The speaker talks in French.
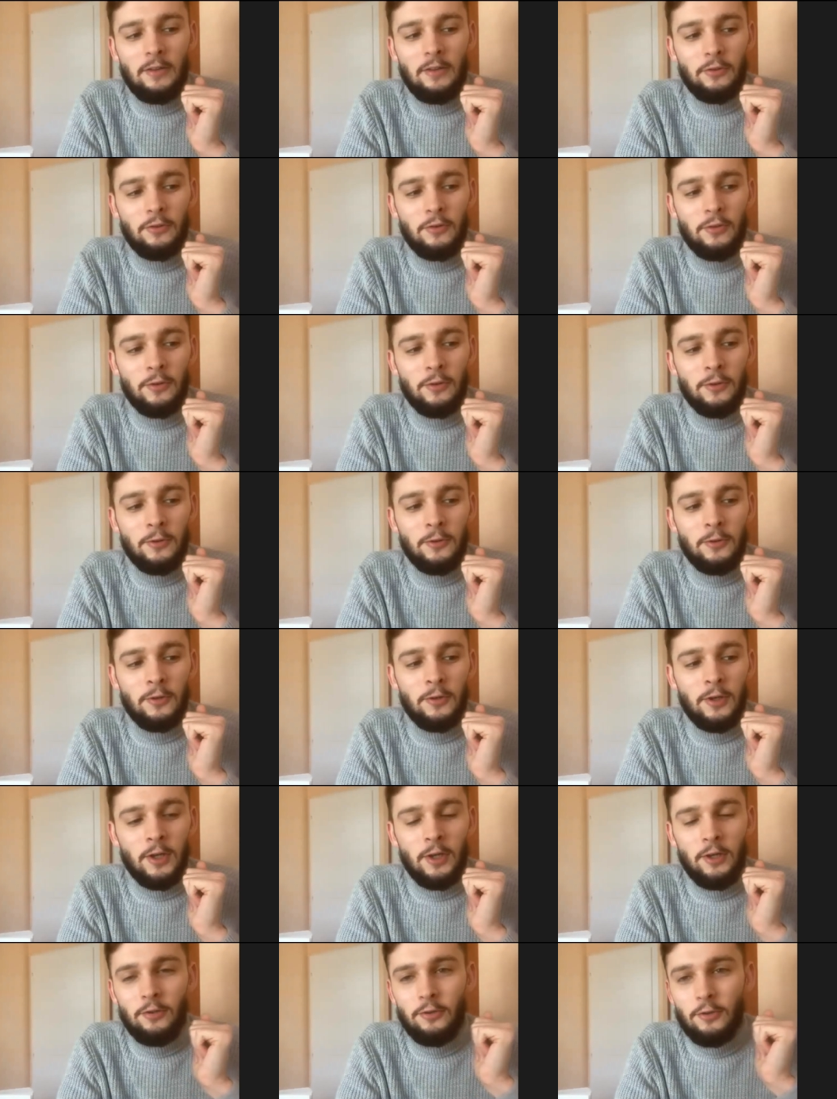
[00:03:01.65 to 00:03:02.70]
de,
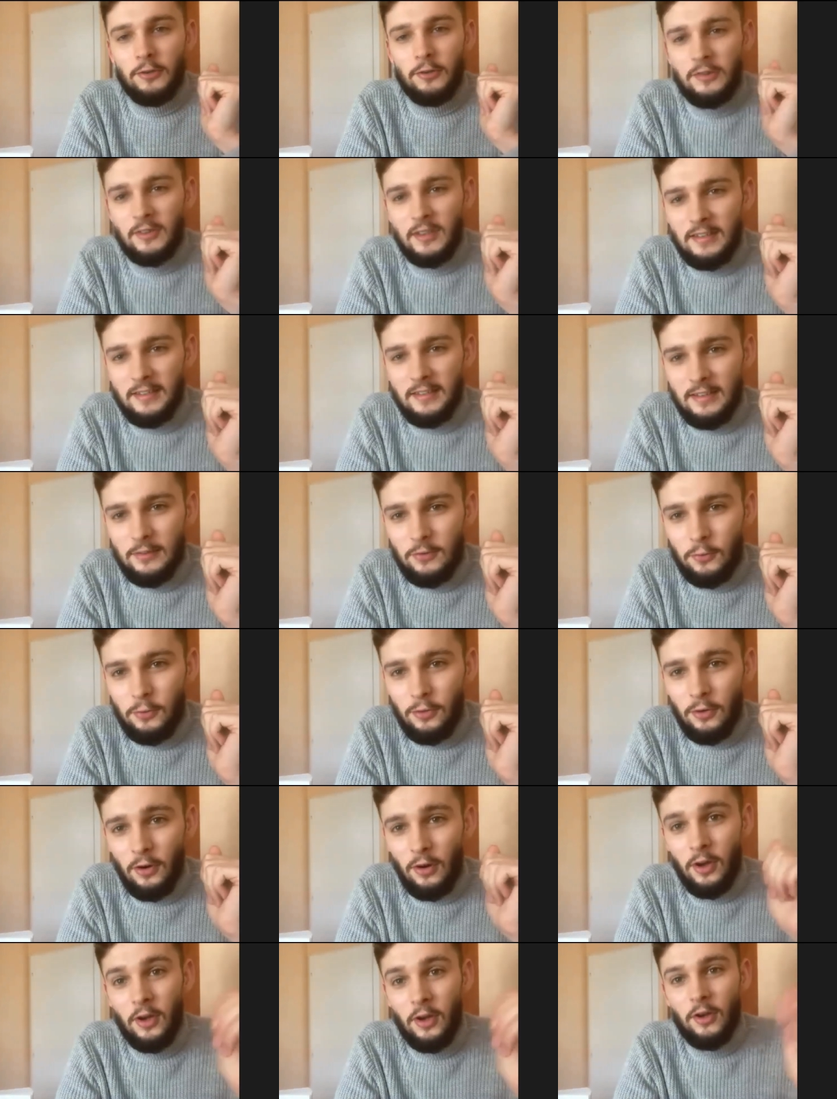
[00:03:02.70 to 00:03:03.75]
de ses
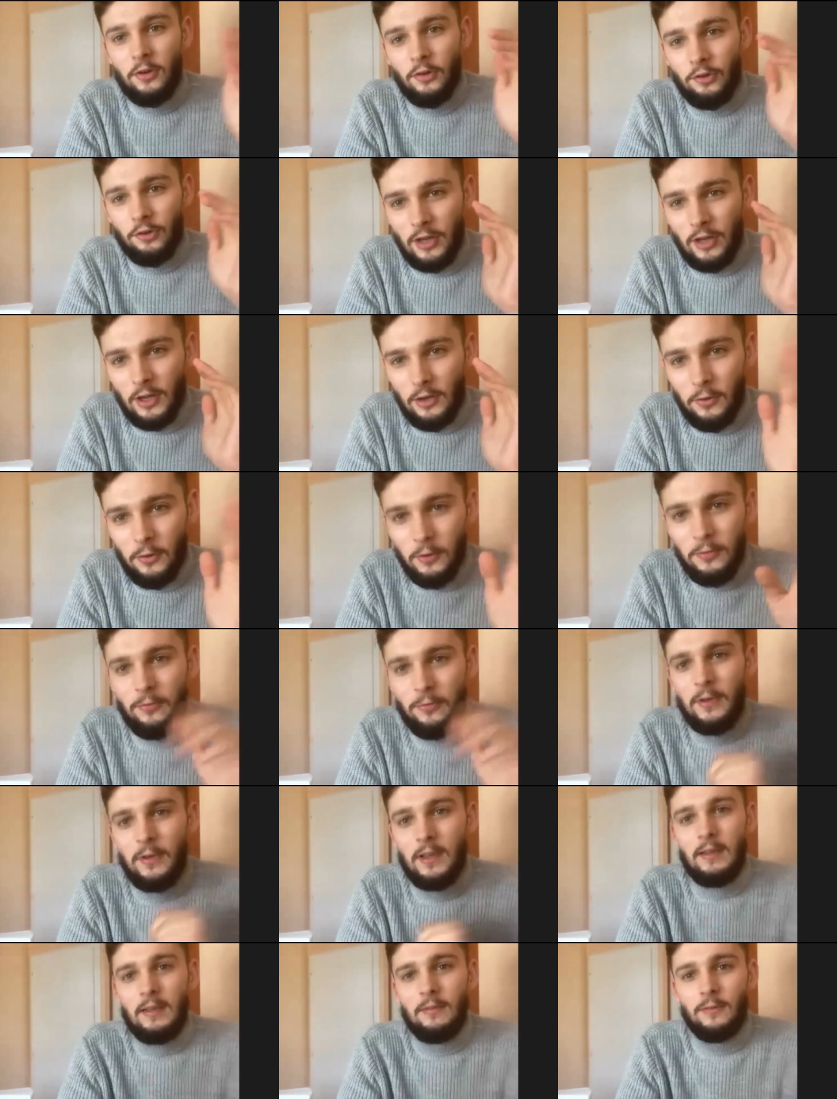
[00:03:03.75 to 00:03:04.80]
discours que j'ai
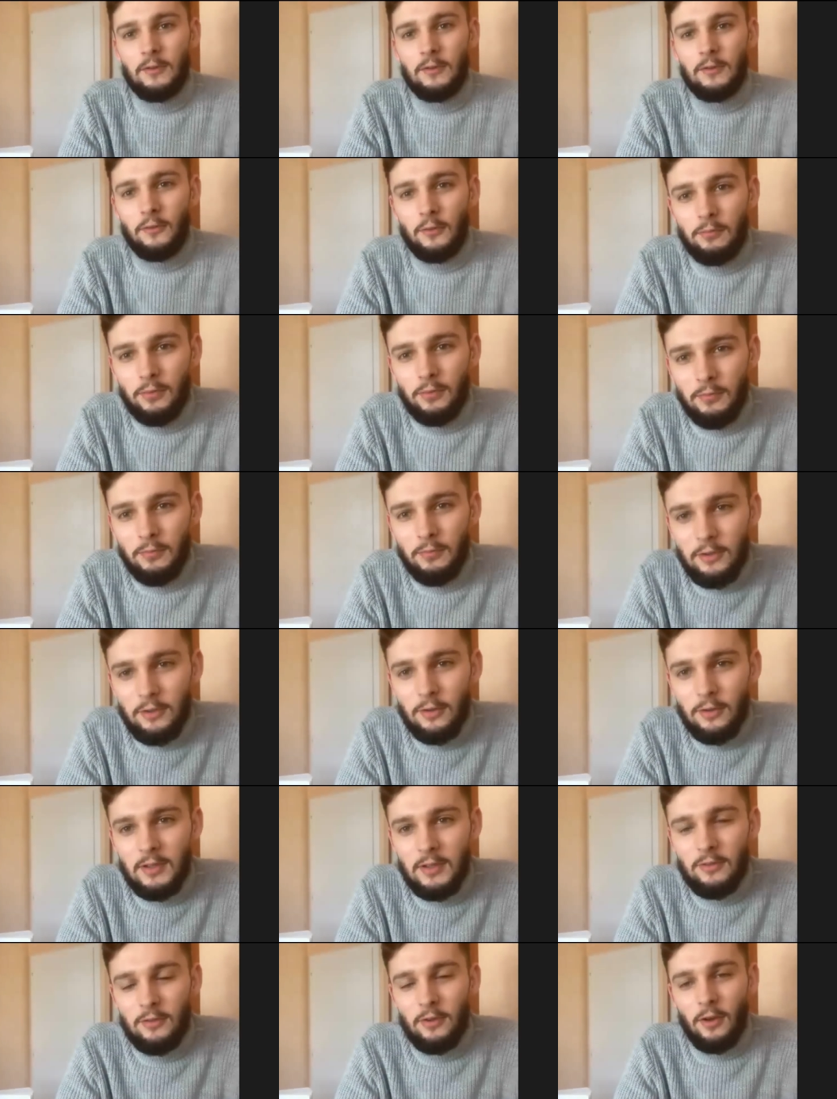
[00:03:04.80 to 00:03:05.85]
refait face au public de
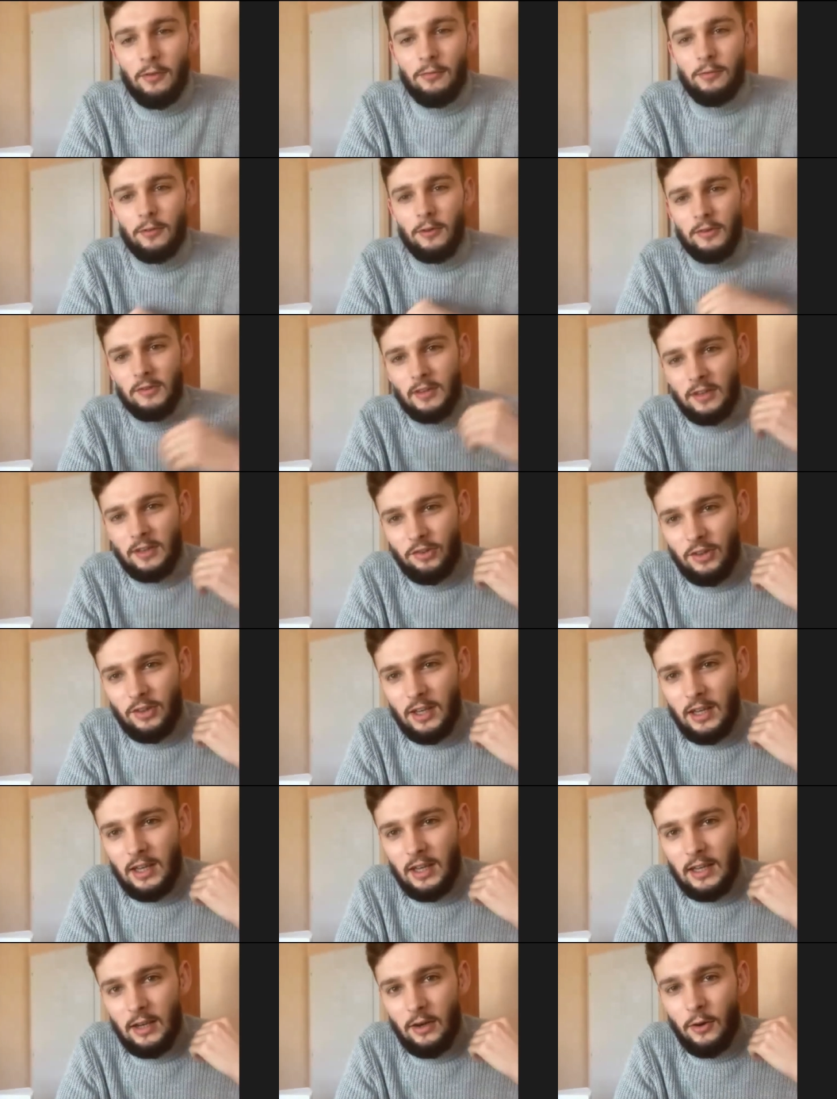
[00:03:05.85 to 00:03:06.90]
Mister France et que
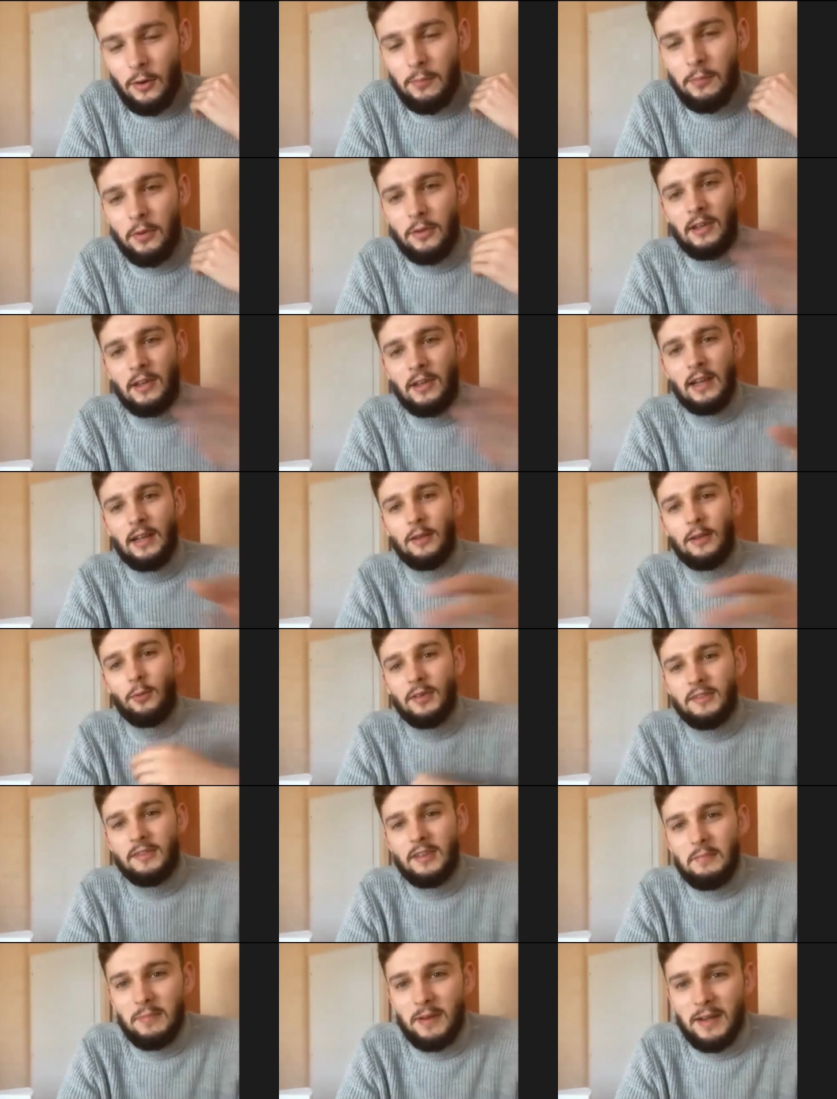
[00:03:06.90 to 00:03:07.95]
j'ai remporté la
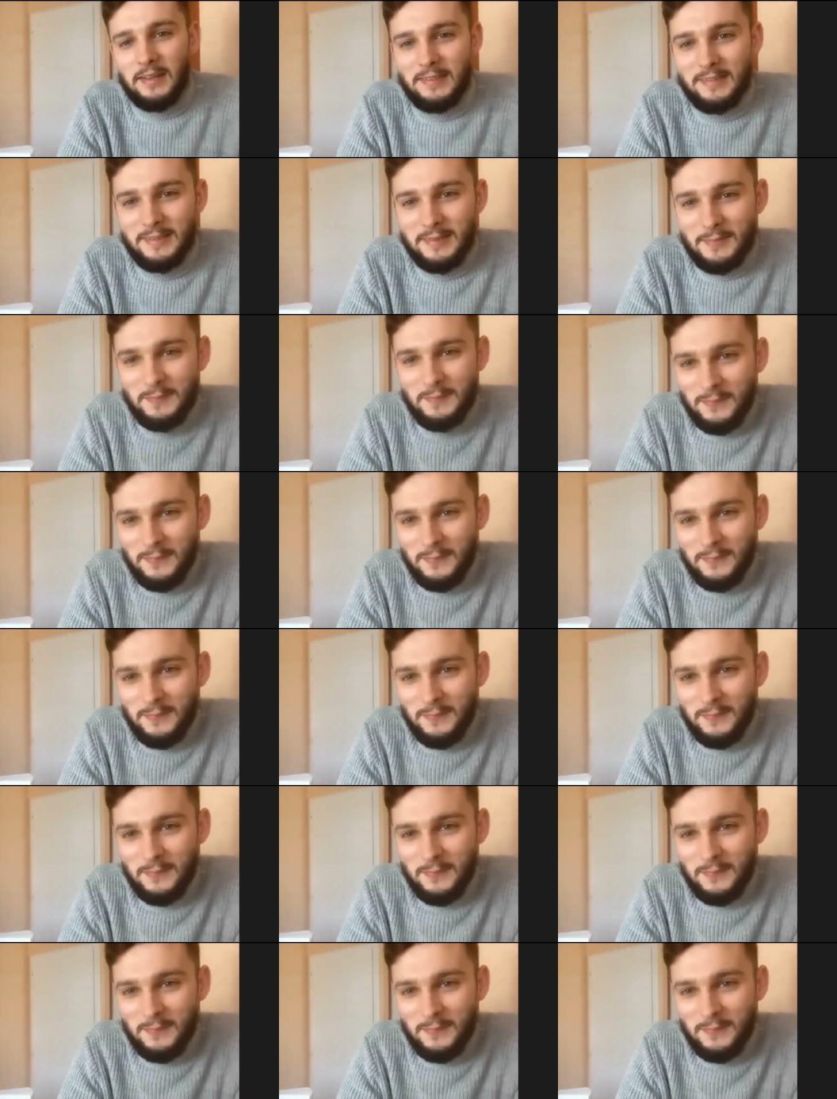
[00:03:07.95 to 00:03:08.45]
troisième place.